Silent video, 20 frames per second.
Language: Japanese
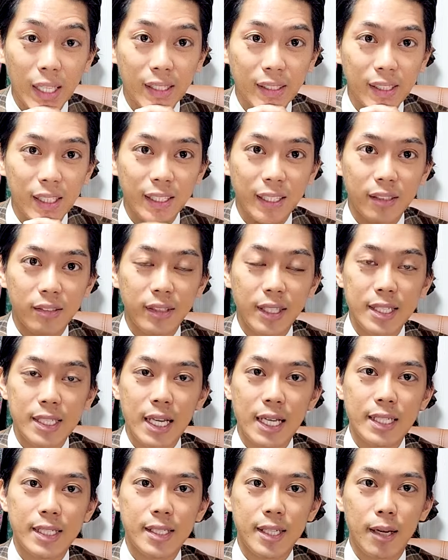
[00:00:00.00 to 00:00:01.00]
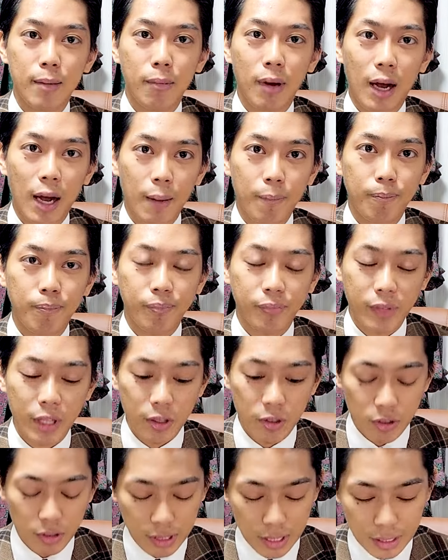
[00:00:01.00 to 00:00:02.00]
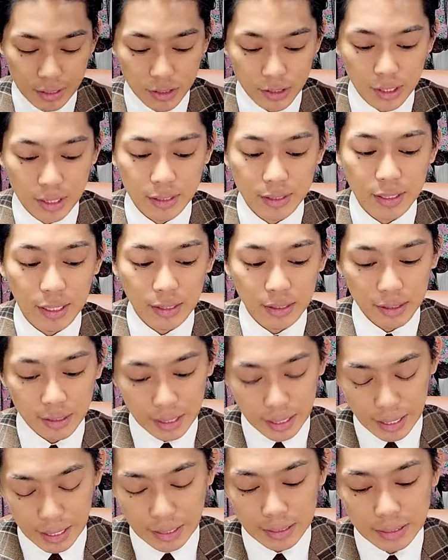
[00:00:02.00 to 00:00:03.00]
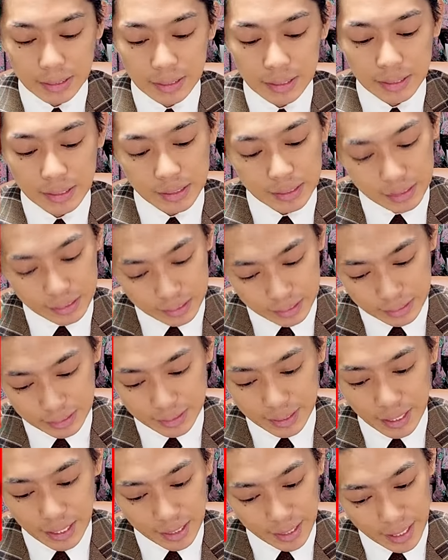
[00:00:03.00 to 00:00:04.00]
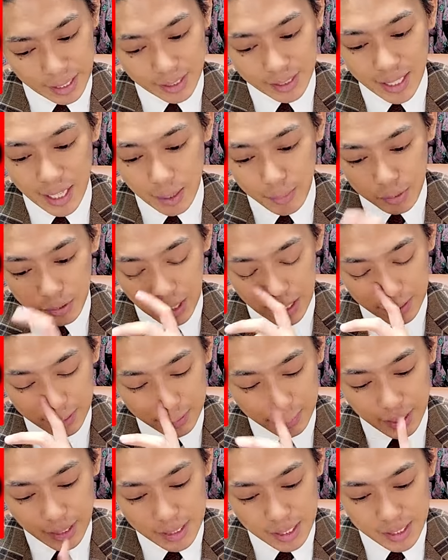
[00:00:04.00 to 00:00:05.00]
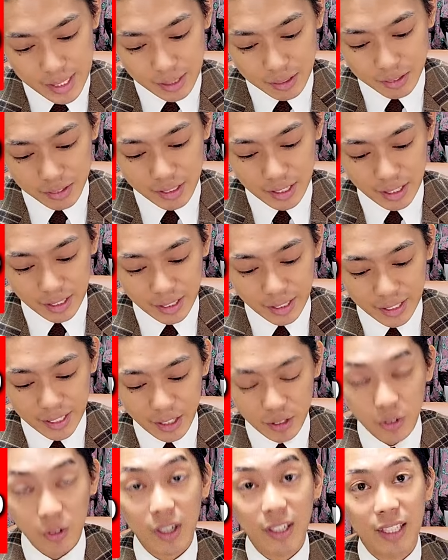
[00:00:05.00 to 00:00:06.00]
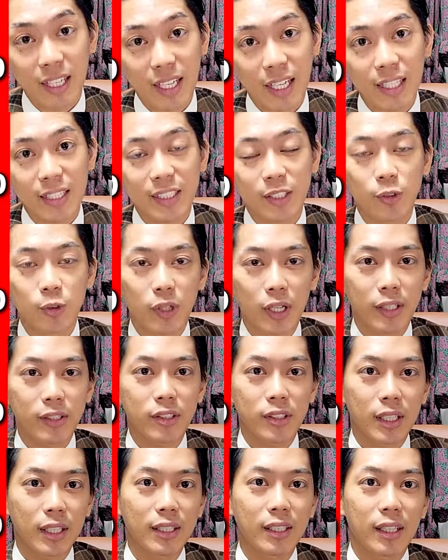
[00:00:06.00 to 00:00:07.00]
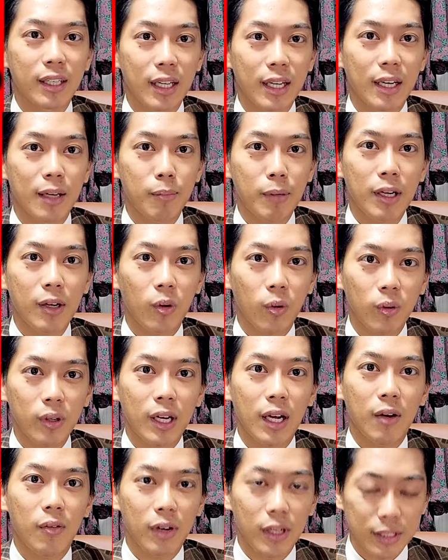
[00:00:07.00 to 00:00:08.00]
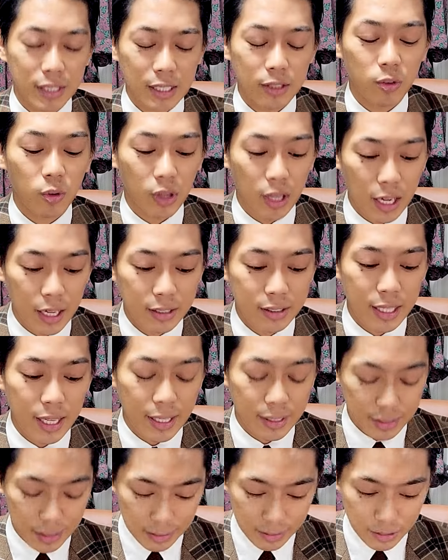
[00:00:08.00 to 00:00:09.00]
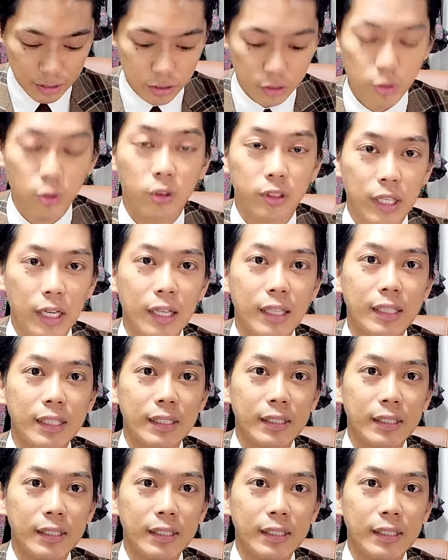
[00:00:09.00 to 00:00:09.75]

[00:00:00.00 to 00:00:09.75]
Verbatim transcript: 合っててくれさえすればっていう感じだったんで、うんただ現代文安定させるってできるのかなっていう感じなんでね、まあ今回はなんとか耐えたっていうような、